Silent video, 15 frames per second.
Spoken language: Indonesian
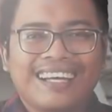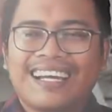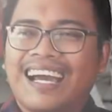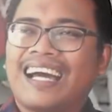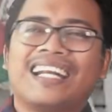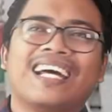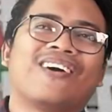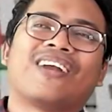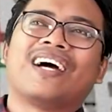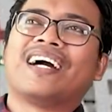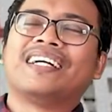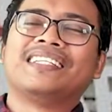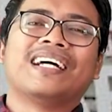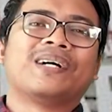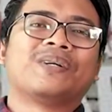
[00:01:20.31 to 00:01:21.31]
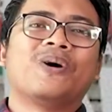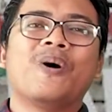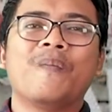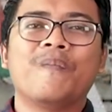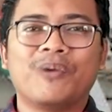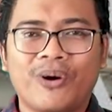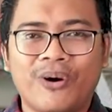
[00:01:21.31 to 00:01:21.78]
nggak ada orang ngajak
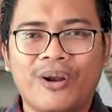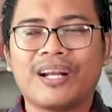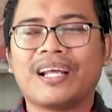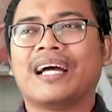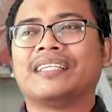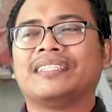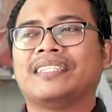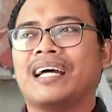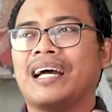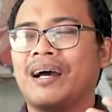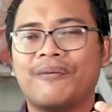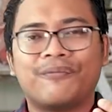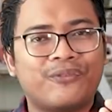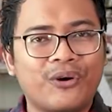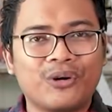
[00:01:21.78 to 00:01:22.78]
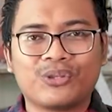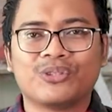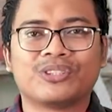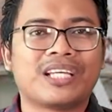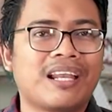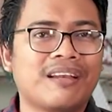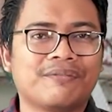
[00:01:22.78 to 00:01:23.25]
ngobrol, ngajak
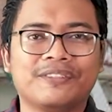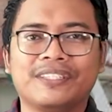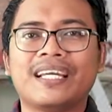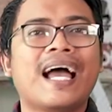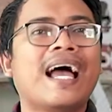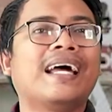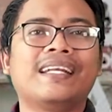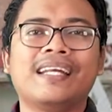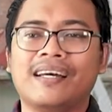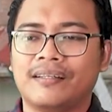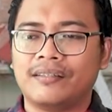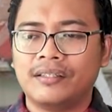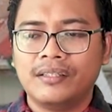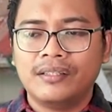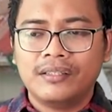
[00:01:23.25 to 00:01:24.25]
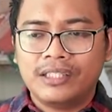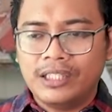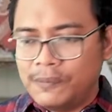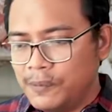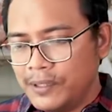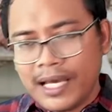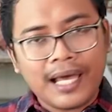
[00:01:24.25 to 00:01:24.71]
foto selfie, nggak ada
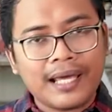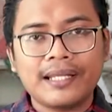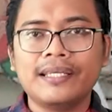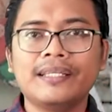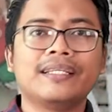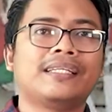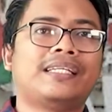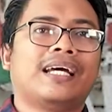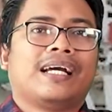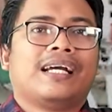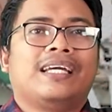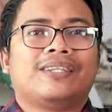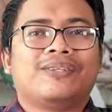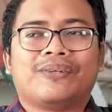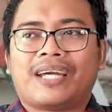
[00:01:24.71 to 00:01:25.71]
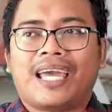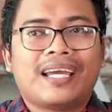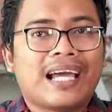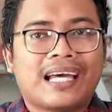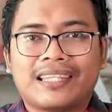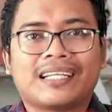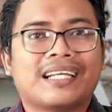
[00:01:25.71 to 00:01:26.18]
dibiarin aja gitu kayak
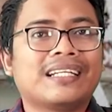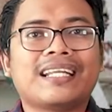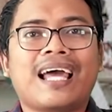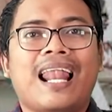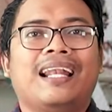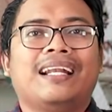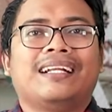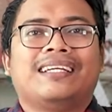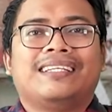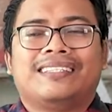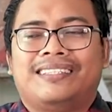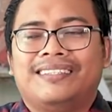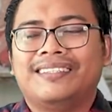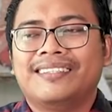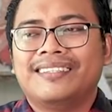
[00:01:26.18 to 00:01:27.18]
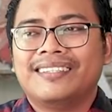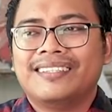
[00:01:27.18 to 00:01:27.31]
gak terkenal gitu